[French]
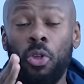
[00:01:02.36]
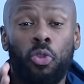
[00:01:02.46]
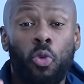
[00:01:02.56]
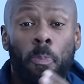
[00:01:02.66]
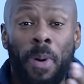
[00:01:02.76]

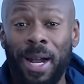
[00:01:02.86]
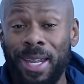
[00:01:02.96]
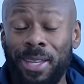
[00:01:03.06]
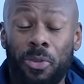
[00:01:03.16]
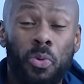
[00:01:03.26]
de
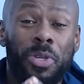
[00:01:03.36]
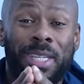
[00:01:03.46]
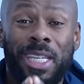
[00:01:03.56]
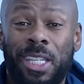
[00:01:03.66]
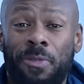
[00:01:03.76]
parler de ce
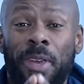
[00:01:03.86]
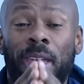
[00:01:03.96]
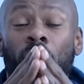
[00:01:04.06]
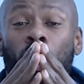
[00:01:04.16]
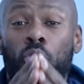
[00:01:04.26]
qui se fait
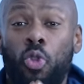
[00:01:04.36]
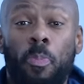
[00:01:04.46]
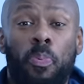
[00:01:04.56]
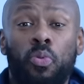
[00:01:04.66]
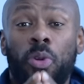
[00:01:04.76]
de
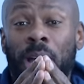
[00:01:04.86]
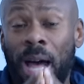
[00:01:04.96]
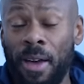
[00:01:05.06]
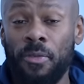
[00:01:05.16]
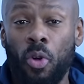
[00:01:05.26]
plus
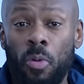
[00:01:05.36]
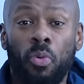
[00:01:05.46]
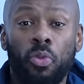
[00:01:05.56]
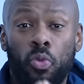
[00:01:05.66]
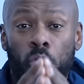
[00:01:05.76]
grave dans le
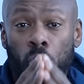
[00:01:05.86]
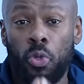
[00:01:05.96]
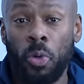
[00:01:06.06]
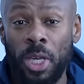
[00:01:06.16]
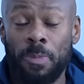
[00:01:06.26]
monde du
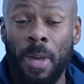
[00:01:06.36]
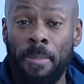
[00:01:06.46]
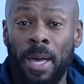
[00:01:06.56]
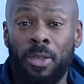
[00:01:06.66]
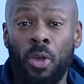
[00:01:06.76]
culturisme
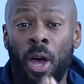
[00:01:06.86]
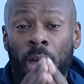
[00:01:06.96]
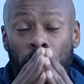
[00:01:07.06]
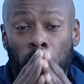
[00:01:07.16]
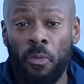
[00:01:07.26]
amateur
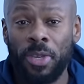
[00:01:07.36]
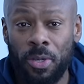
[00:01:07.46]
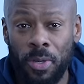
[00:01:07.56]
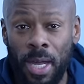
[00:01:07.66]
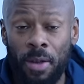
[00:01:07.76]
et
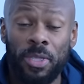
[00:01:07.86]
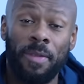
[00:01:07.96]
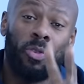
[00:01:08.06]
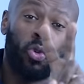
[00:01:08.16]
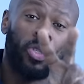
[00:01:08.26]
professionnel, vous
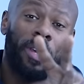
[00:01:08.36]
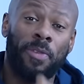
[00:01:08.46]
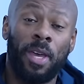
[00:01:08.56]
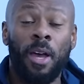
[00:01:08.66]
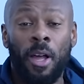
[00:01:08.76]
avez deux choses à
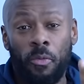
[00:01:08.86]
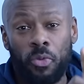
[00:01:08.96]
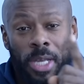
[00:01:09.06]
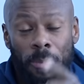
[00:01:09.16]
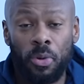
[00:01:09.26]
faire.
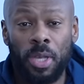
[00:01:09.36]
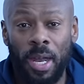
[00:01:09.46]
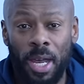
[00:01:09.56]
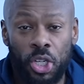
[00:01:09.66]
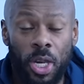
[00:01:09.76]
Vous abonner à
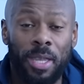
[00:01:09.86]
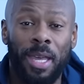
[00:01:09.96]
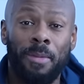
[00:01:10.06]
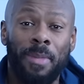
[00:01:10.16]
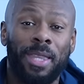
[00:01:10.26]
la chaîne
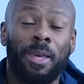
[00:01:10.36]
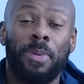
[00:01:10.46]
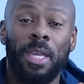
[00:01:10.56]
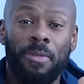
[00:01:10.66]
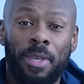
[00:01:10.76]
et mettre,
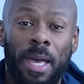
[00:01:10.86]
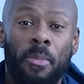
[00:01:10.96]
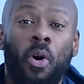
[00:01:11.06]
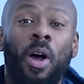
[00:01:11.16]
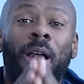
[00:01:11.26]
bien
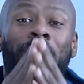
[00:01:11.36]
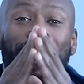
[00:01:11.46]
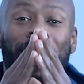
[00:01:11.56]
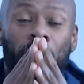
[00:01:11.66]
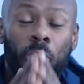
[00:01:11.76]
évidemment,
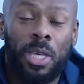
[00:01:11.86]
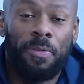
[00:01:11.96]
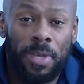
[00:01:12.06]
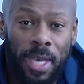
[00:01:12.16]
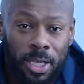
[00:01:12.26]
les
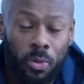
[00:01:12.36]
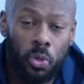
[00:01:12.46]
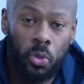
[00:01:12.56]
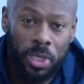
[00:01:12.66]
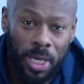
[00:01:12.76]
notifications.
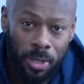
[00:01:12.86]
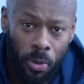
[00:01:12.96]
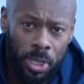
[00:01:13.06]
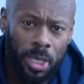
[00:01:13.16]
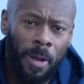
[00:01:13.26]
Ceci
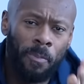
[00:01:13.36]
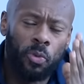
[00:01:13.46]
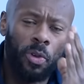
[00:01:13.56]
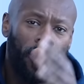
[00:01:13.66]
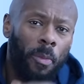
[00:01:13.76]
étant dit,
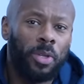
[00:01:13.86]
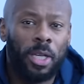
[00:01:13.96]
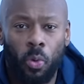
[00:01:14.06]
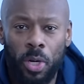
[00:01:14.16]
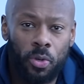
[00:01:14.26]
je vais faire mon
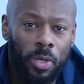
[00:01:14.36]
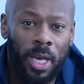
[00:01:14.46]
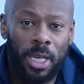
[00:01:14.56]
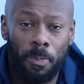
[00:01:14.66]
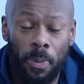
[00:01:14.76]
intro
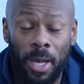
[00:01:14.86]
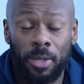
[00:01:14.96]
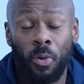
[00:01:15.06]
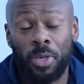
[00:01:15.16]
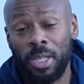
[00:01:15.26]
légendaire qui plaît à
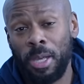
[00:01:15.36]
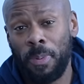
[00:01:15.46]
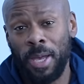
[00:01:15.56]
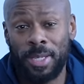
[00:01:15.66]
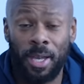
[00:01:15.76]
tant, qui
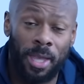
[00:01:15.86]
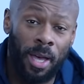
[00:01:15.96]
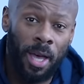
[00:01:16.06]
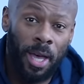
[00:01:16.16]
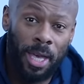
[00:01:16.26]
déplaît à
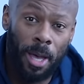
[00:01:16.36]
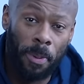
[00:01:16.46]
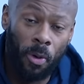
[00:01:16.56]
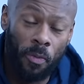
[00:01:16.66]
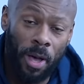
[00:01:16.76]
certains, et
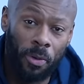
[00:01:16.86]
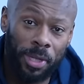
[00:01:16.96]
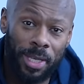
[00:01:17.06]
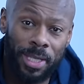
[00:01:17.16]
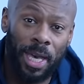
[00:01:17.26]
après on va
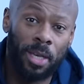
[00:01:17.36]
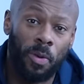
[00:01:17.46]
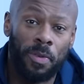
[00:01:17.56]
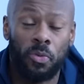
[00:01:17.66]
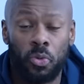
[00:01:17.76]
rentrer direct dans le vif du